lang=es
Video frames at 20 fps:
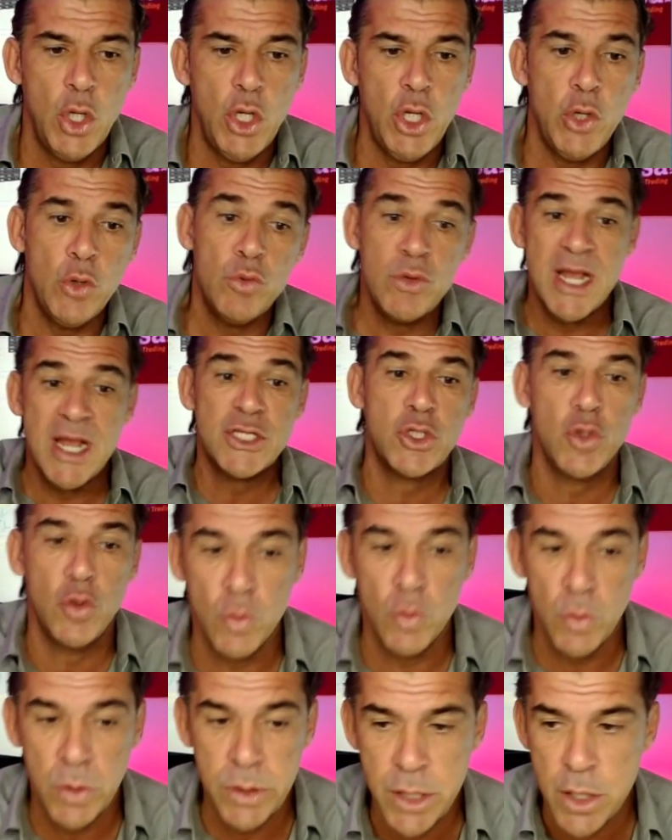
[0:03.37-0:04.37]
y una
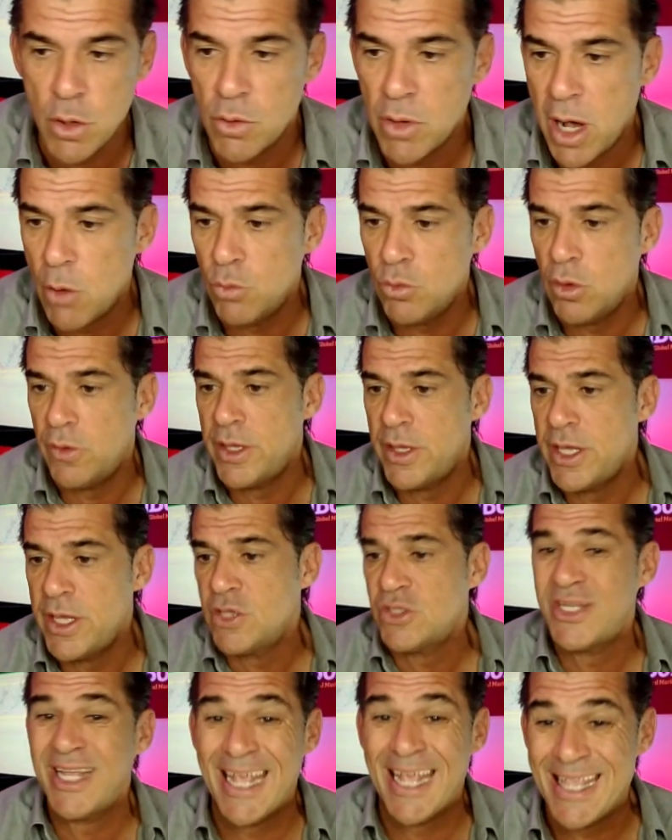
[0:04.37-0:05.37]
solución a uno de
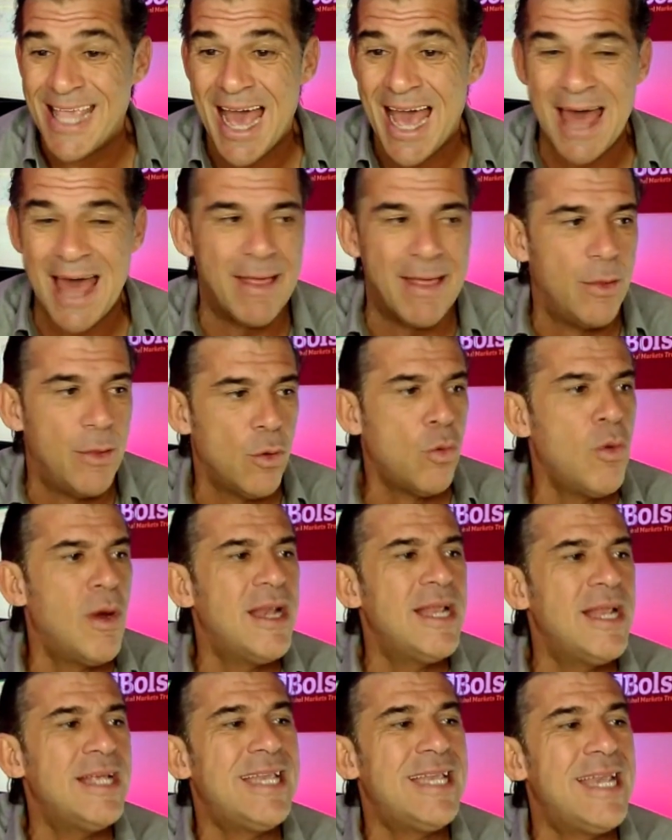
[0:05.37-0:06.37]
ellos que ya ha dado.
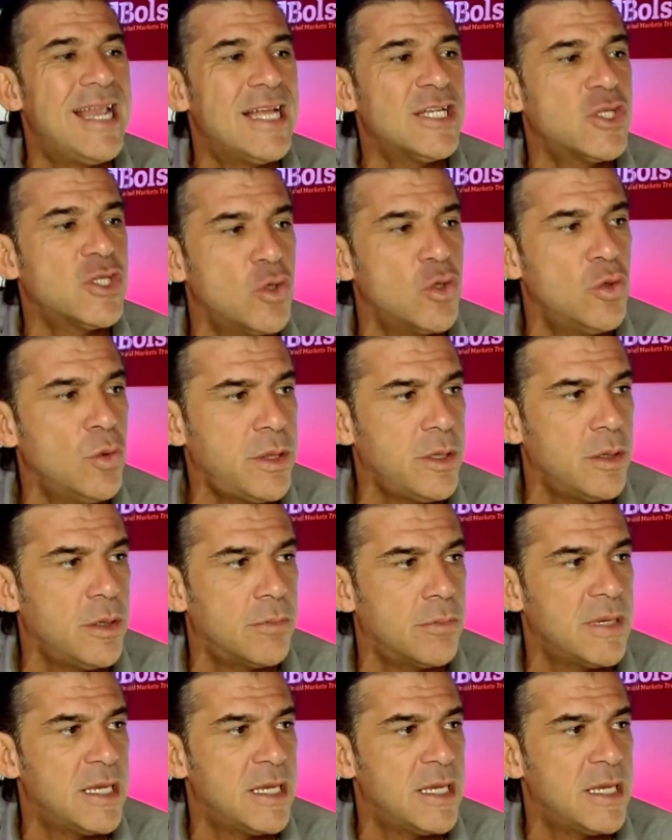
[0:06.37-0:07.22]
¿Cuál es la solución?